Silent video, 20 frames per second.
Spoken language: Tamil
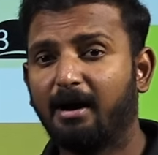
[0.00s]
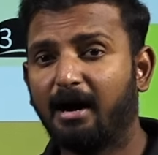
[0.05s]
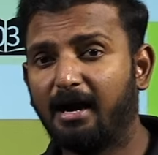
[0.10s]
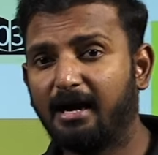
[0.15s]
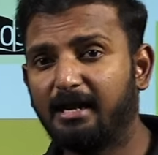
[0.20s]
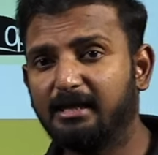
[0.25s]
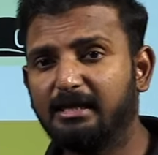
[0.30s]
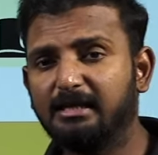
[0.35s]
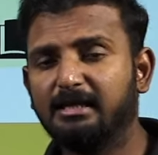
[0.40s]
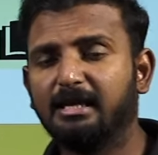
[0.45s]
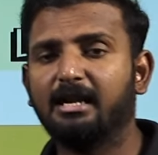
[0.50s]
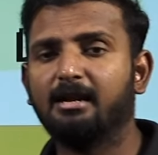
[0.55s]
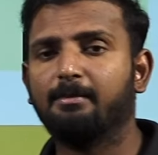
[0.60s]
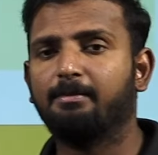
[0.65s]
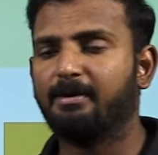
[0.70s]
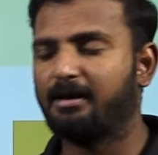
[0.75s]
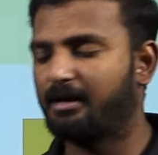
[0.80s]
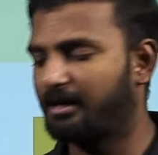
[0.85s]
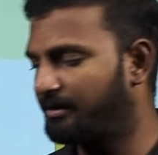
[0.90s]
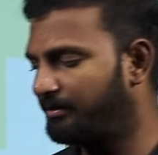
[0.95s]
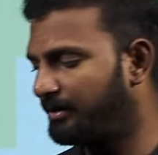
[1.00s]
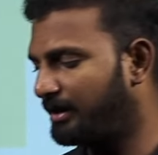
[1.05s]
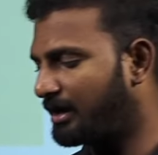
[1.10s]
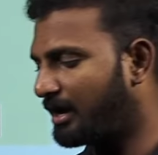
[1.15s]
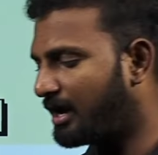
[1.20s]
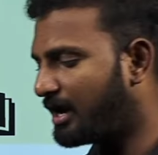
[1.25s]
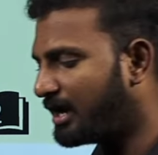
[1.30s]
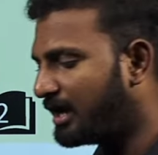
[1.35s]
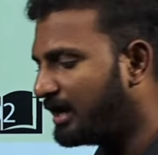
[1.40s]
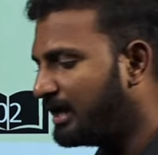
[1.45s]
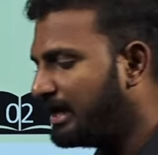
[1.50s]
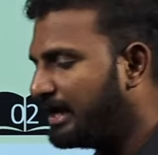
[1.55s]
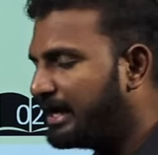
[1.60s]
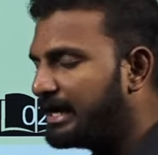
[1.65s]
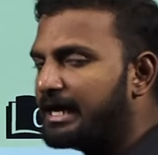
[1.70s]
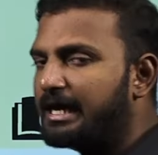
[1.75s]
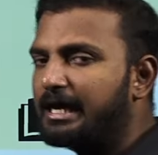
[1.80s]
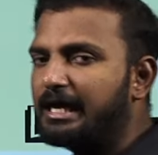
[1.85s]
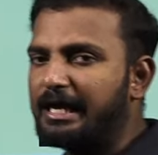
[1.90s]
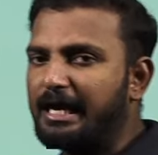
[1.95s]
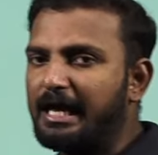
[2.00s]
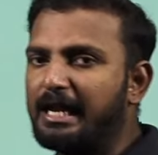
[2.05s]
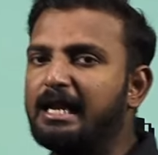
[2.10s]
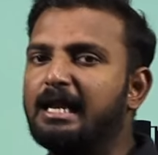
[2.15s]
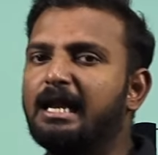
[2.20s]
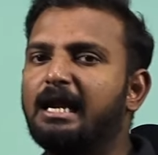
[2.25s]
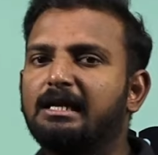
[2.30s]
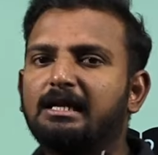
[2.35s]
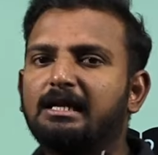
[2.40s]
அடுத்தது என்ன பண்ணுறேன் அப்படின்னா என்ன